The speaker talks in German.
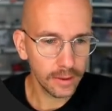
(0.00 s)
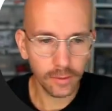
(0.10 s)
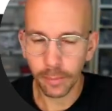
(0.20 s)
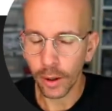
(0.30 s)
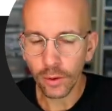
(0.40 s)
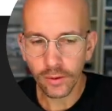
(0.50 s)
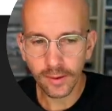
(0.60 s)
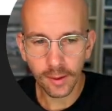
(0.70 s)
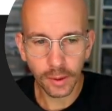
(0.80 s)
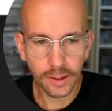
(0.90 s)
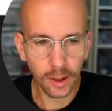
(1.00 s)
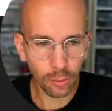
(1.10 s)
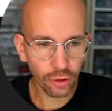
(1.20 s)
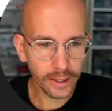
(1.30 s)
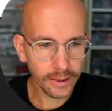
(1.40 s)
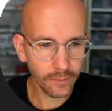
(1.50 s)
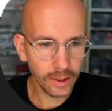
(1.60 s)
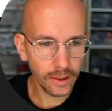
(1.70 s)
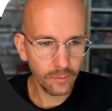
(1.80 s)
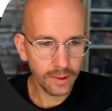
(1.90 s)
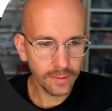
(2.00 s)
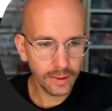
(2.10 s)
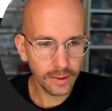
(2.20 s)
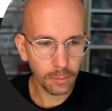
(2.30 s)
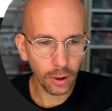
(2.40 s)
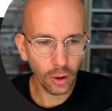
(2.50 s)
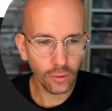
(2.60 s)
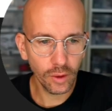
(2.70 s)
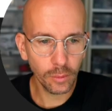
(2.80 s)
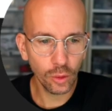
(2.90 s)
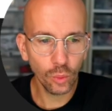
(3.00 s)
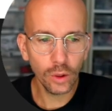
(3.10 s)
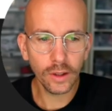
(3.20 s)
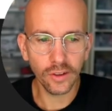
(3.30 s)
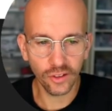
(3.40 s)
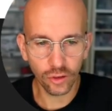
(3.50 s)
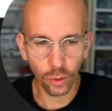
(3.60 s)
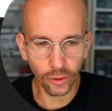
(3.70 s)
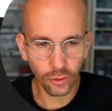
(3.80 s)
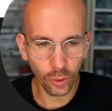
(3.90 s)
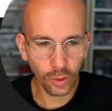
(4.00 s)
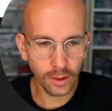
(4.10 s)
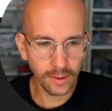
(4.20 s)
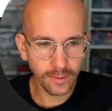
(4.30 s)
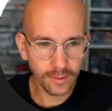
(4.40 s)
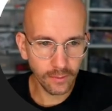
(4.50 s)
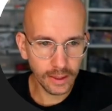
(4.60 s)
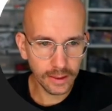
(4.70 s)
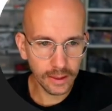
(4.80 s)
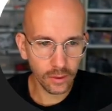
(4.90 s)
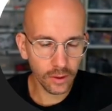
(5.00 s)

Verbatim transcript: Das braucht uns jetzt aber nicht abschrecken, denn im Wesentlichen brauchen wir mal nur den Source-Ordner, das ist der wichtige,